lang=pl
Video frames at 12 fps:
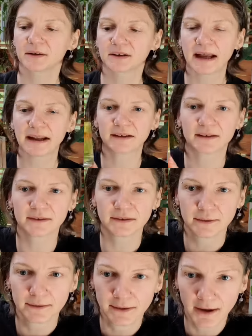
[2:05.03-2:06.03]
Ten...
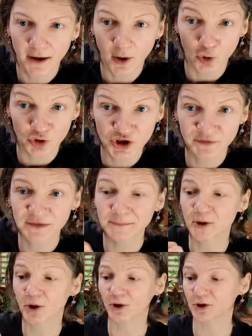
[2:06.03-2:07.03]
Y o dziwnym
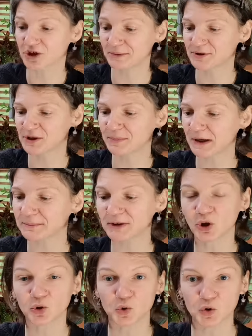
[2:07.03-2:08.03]
kolorze, przypadł mi
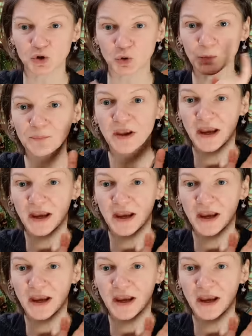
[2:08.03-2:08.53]
do gustu.